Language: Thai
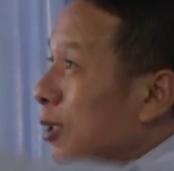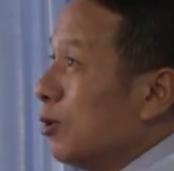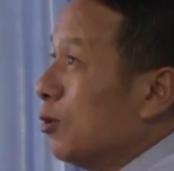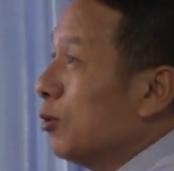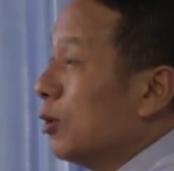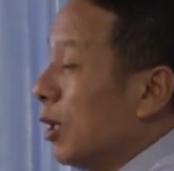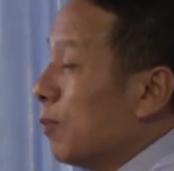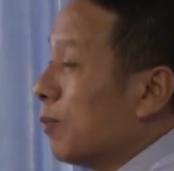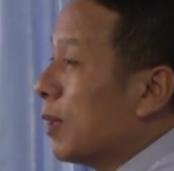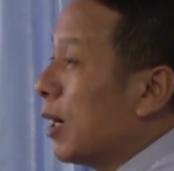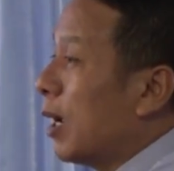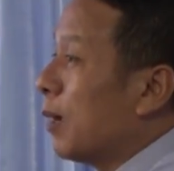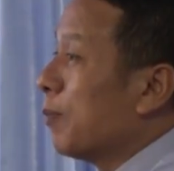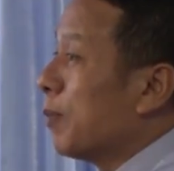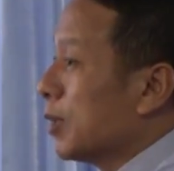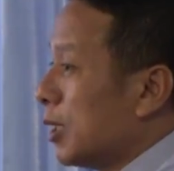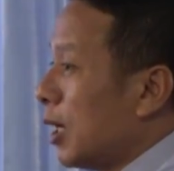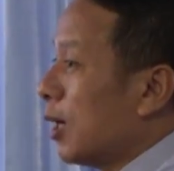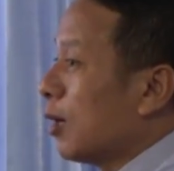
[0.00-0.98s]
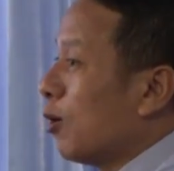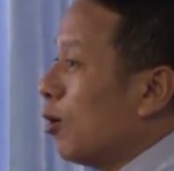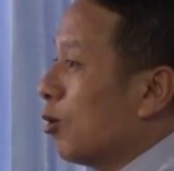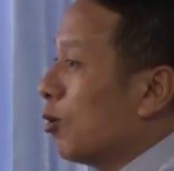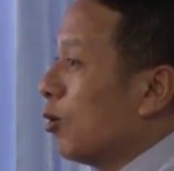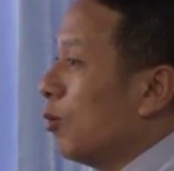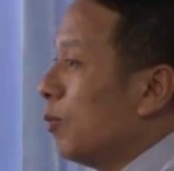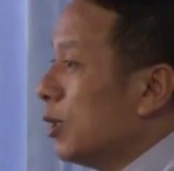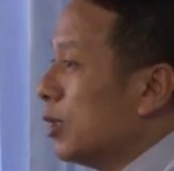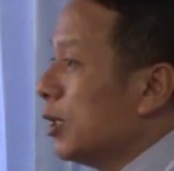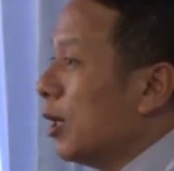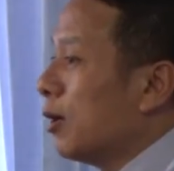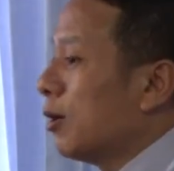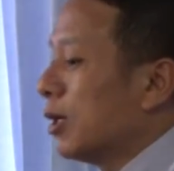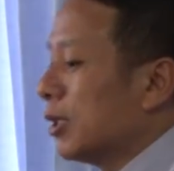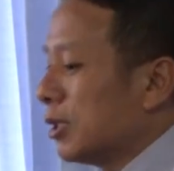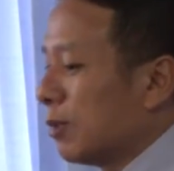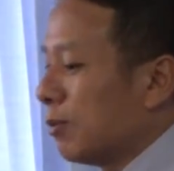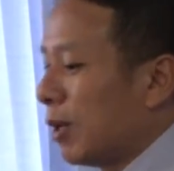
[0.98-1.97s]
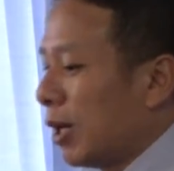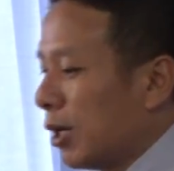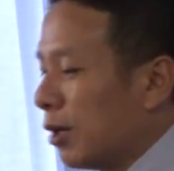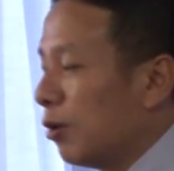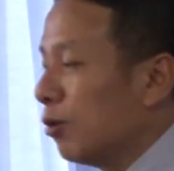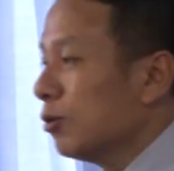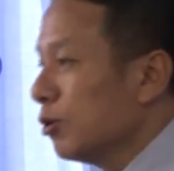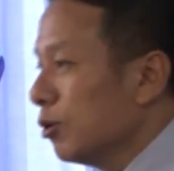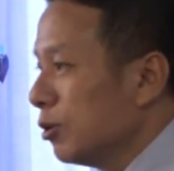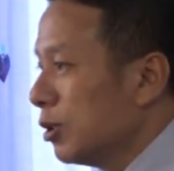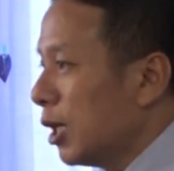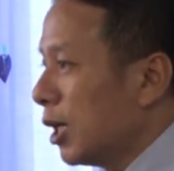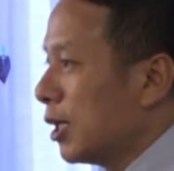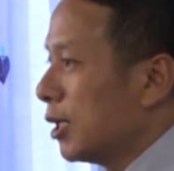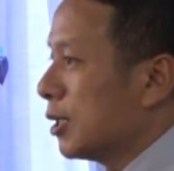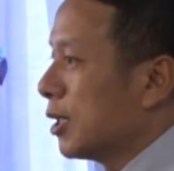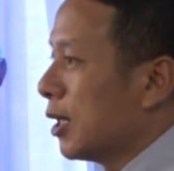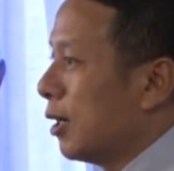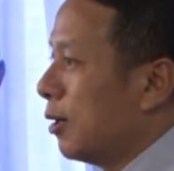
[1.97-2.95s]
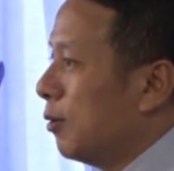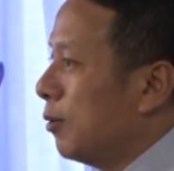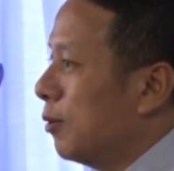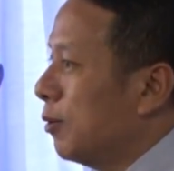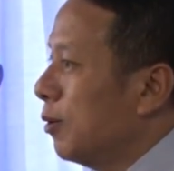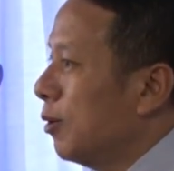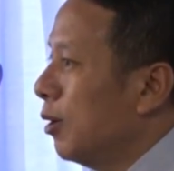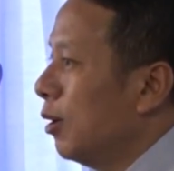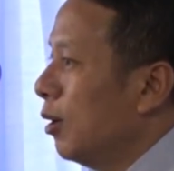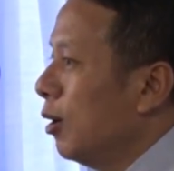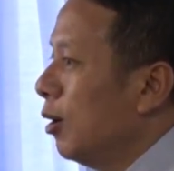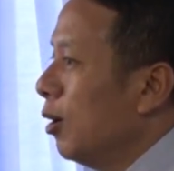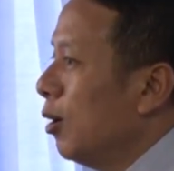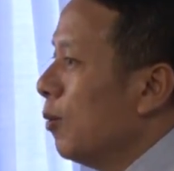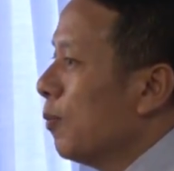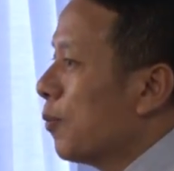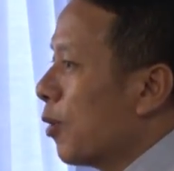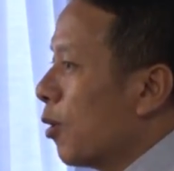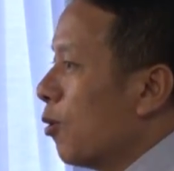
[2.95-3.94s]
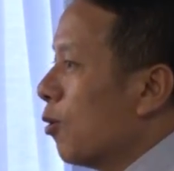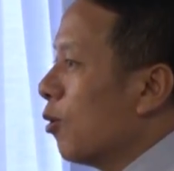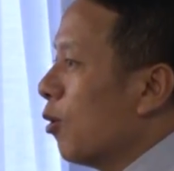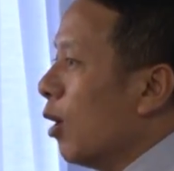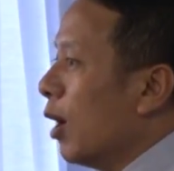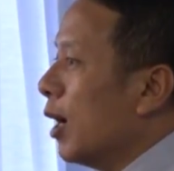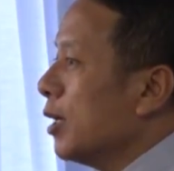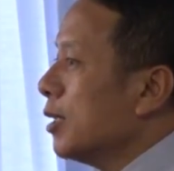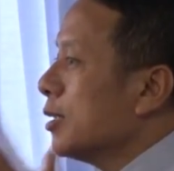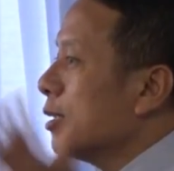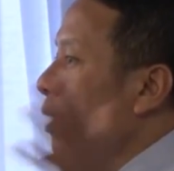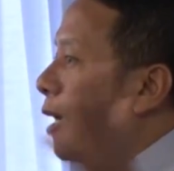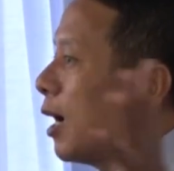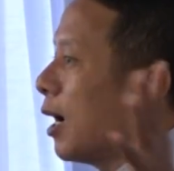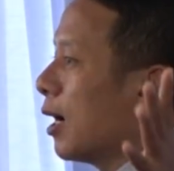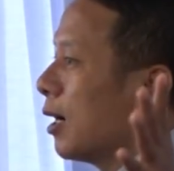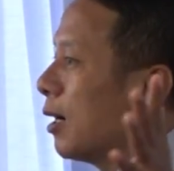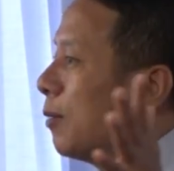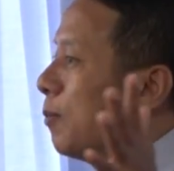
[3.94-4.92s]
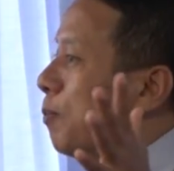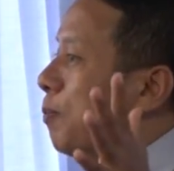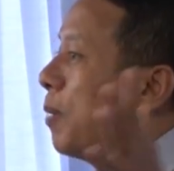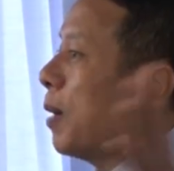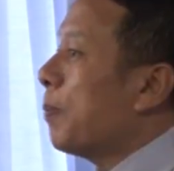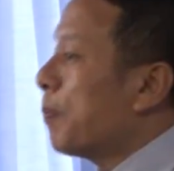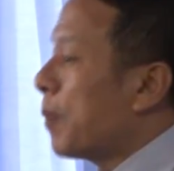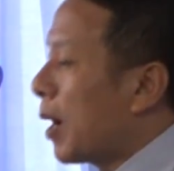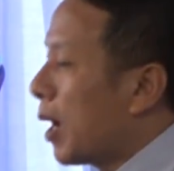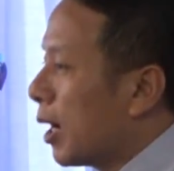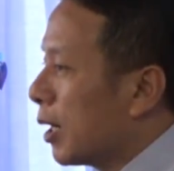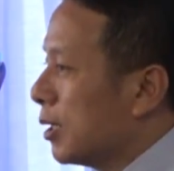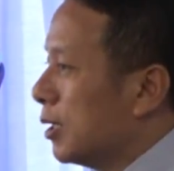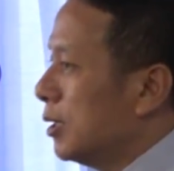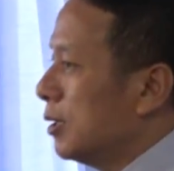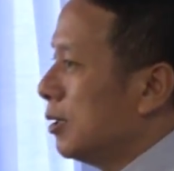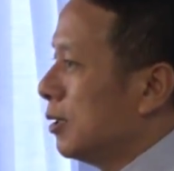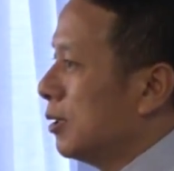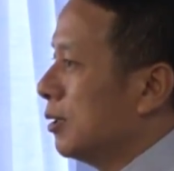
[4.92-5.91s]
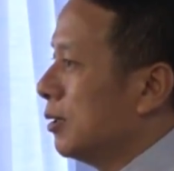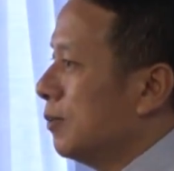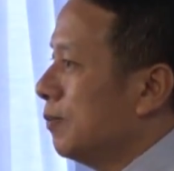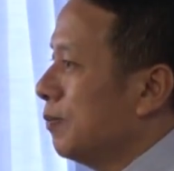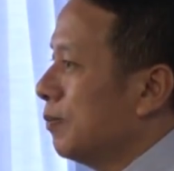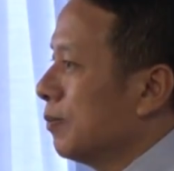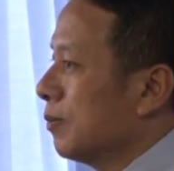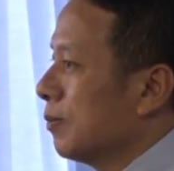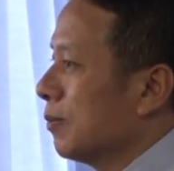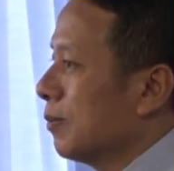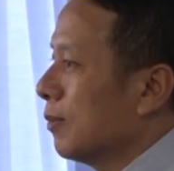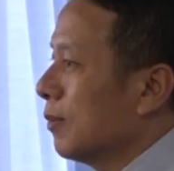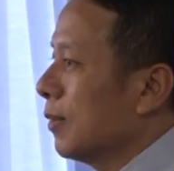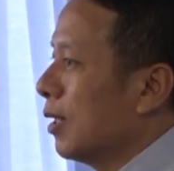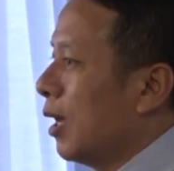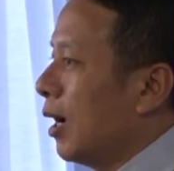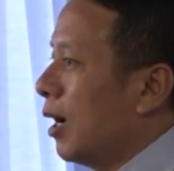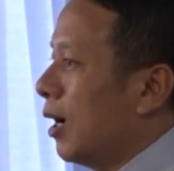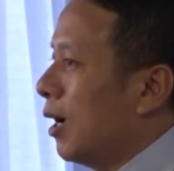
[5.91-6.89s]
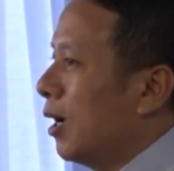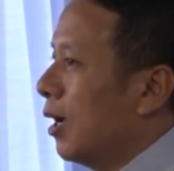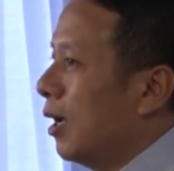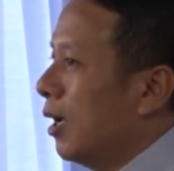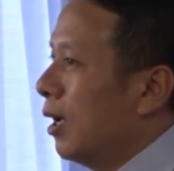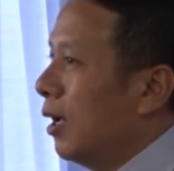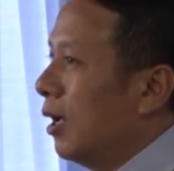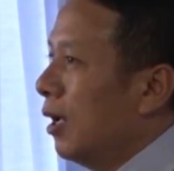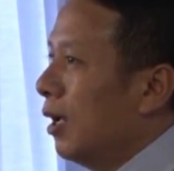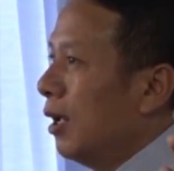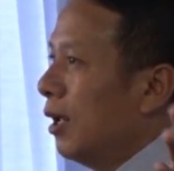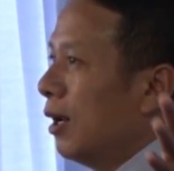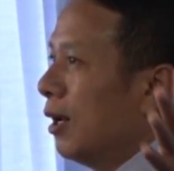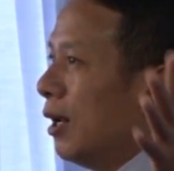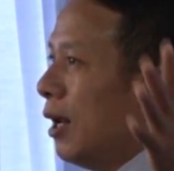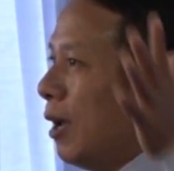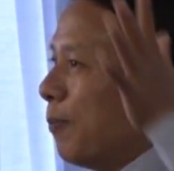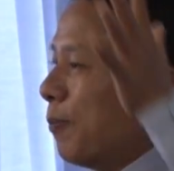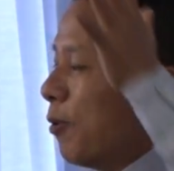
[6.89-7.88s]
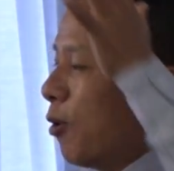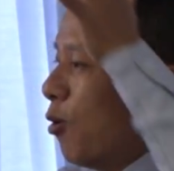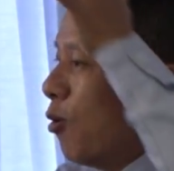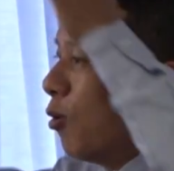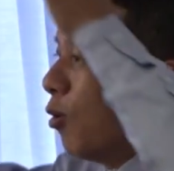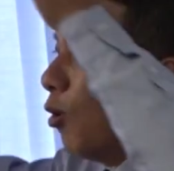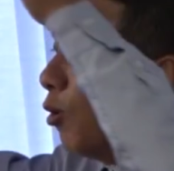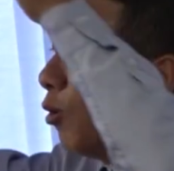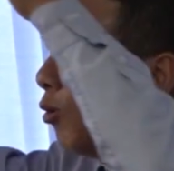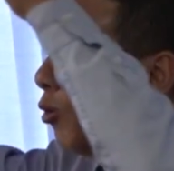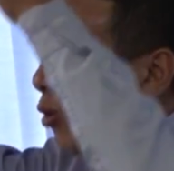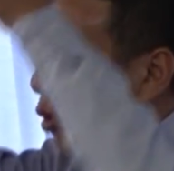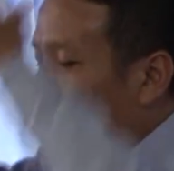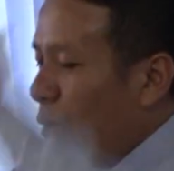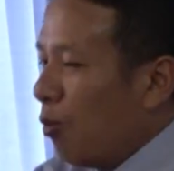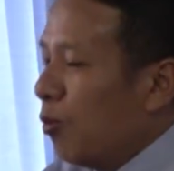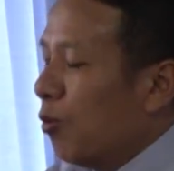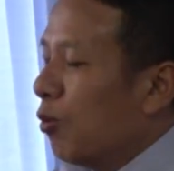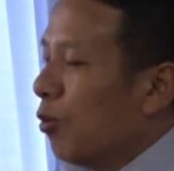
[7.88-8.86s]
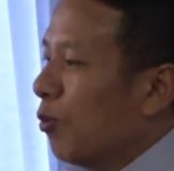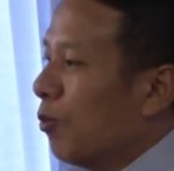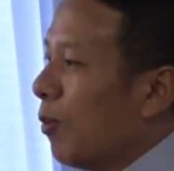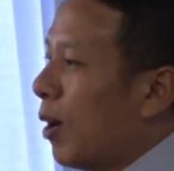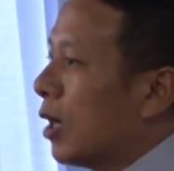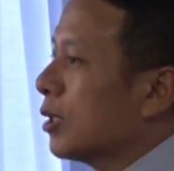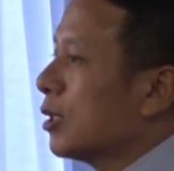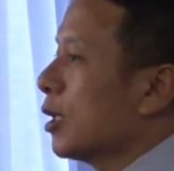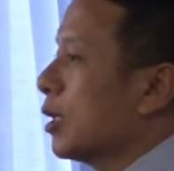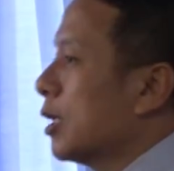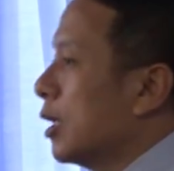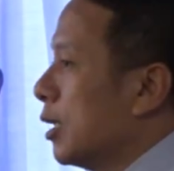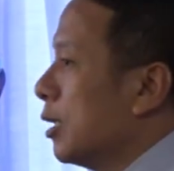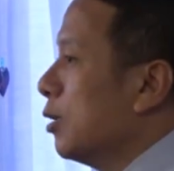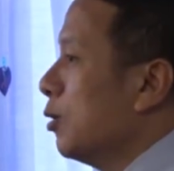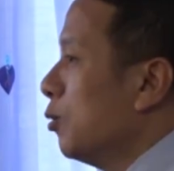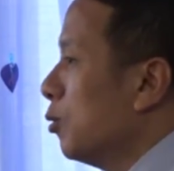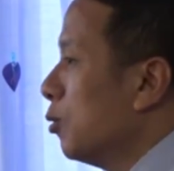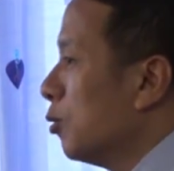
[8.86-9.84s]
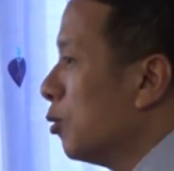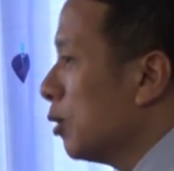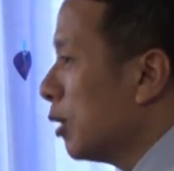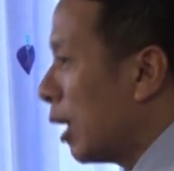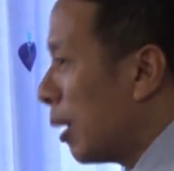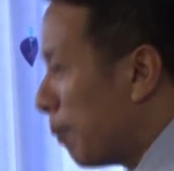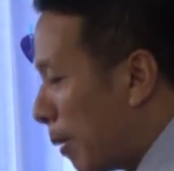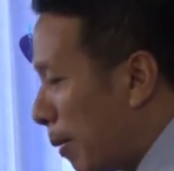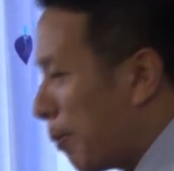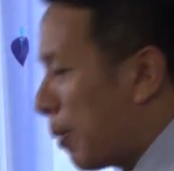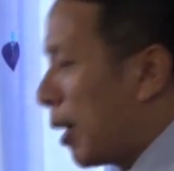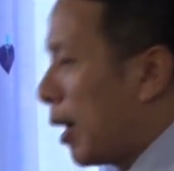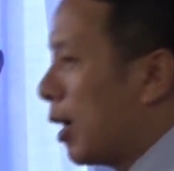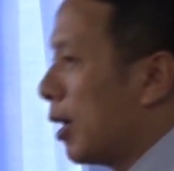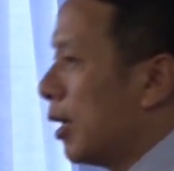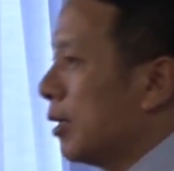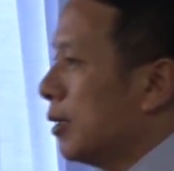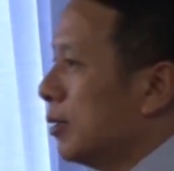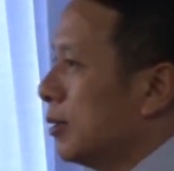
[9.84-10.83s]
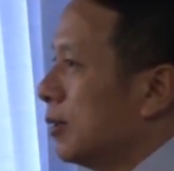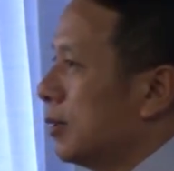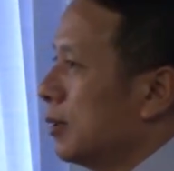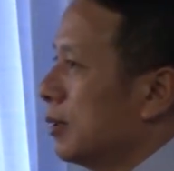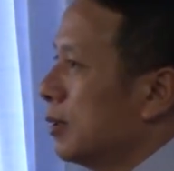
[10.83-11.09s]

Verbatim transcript: จะอยู่ท่ามกลางประชากรของพระเจ้าในสมัยของชนชาติอิสราเอล พระองค์ก็ให้สร้างพระพราขึ้นนะและพระองค์ก็ลงมาสถิตอยู่ในพระพานั้น